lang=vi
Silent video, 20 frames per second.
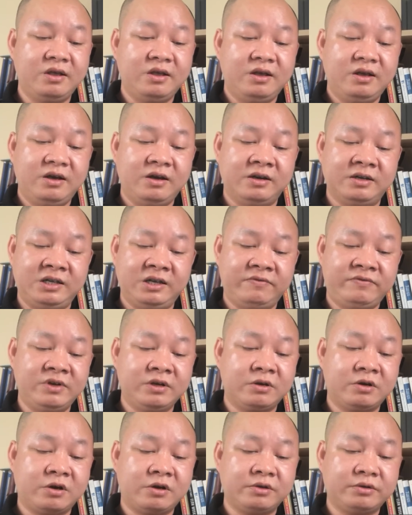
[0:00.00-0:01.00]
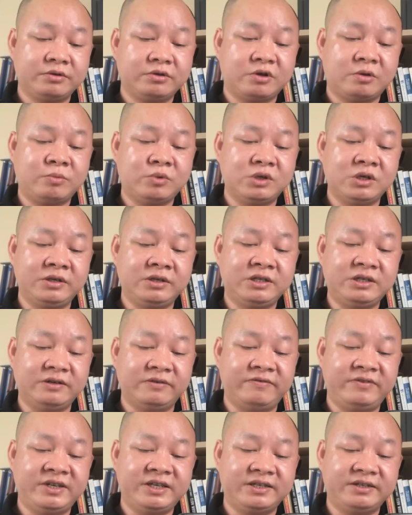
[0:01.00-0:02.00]
Ở địa phương con có một ứng cử
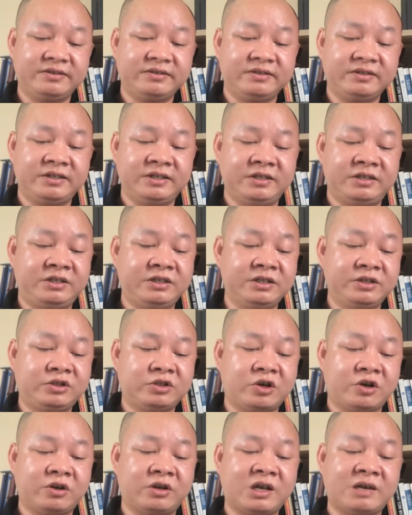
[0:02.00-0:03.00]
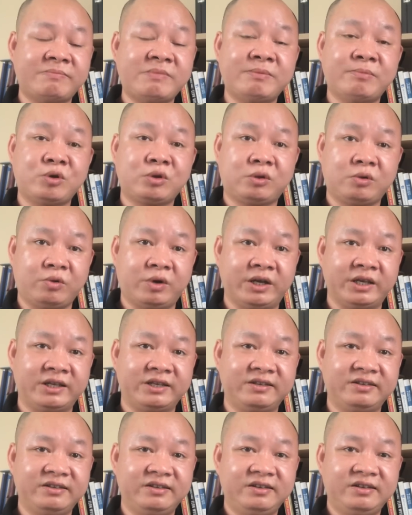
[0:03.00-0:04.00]
viên thì chưa tròn 21 tuổi,
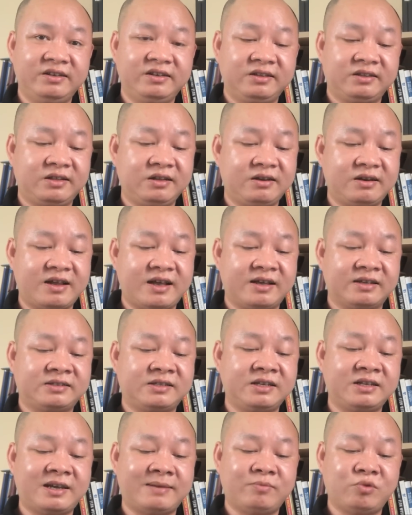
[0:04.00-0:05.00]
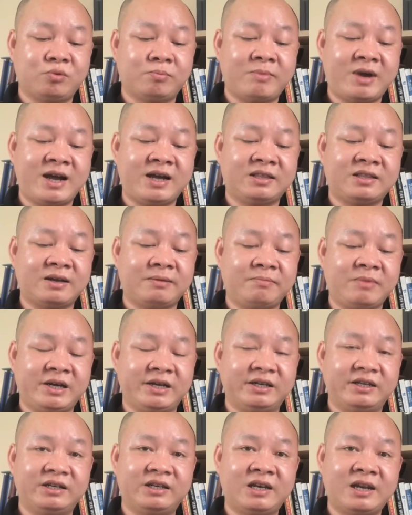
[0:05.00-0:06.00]
tức là sinh ngày mùng 3 tháng
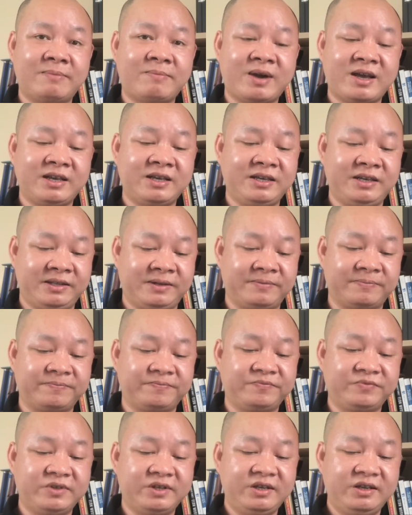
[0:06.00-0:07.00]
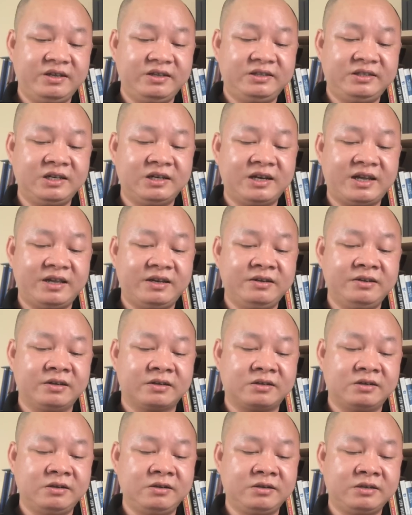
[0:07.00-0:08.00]
7 năm 2000, nhưng lại
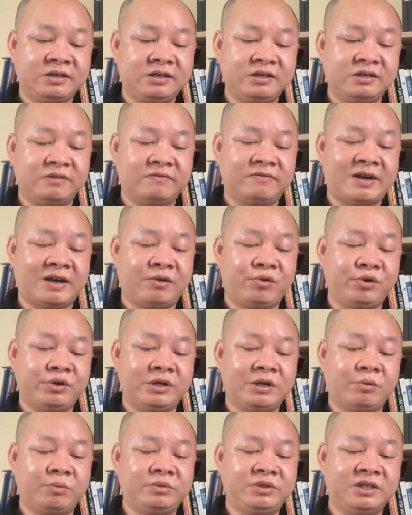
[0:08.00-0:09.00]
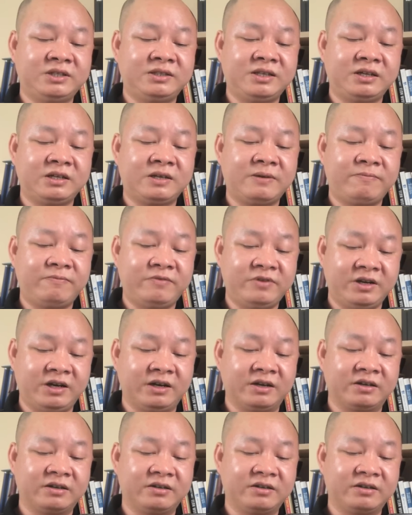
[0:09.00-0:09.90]
được ứng cử vào Hội đồng Nhân dân cấp phường